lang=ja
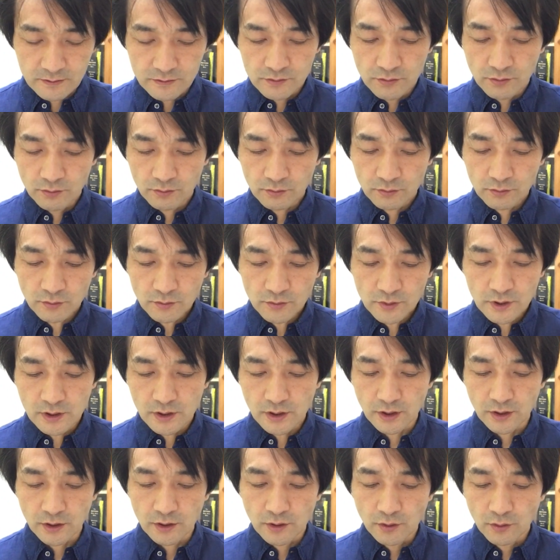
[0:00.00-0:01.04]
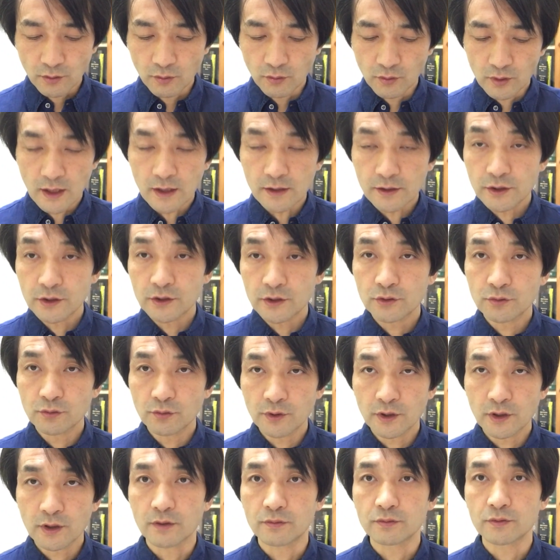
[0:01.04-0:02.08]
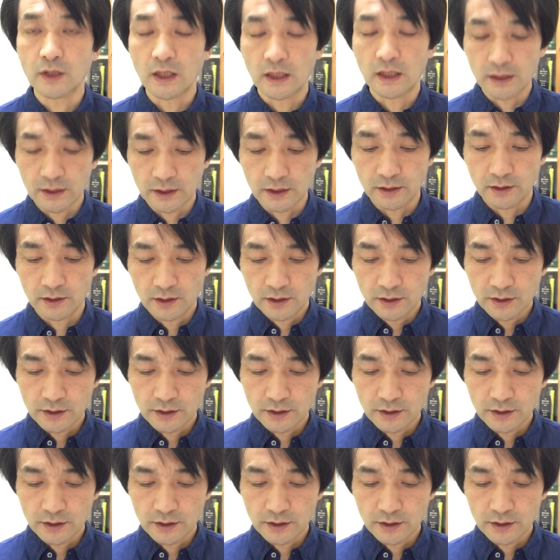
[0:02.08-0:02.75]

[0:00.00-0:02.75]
その時に他に1人か2人